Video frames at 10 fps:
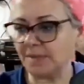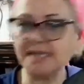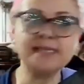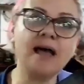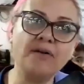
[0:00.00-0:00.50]

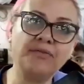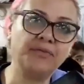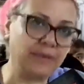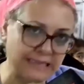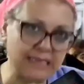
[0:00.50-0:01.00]
اصناف
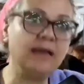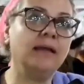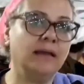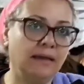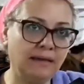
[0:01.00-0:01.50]

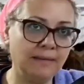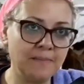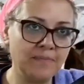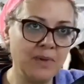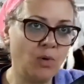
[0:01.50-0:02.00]
كثيره
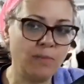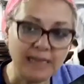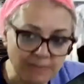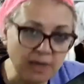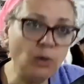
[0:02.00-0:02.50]

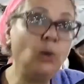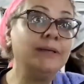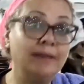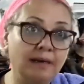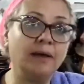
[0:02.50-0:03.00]
وعملت منيو
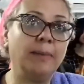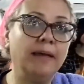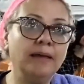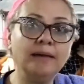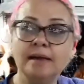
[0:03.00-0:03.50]
كثير
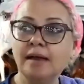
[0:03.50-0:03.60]
كبير